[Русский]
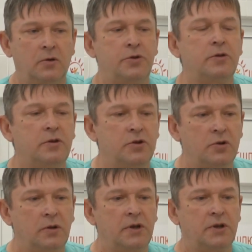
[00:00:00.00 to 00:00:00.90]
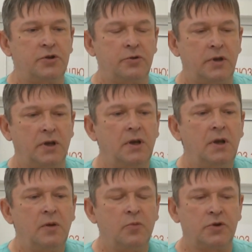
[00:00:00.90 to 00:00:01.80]
Очень тяжелые ожоги,
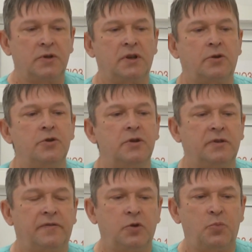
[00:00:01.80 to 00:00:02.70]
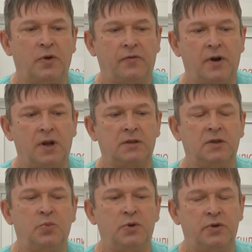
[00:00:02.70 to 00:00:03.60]
может закончиться все
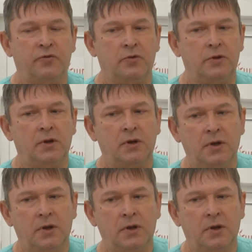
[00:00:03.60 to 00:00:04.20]
перфорацией пищевода.